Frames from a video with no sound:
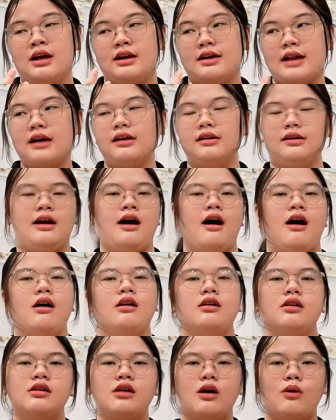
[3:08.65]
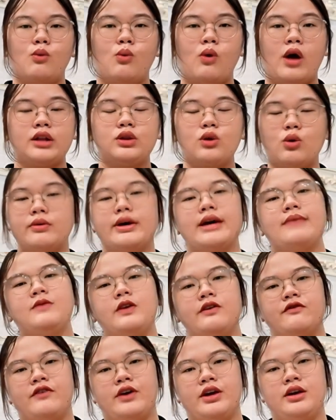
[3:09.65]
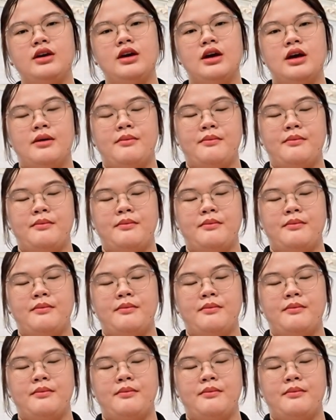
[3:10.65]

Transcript: đắt đỏ nó không quá tốn kém chi phí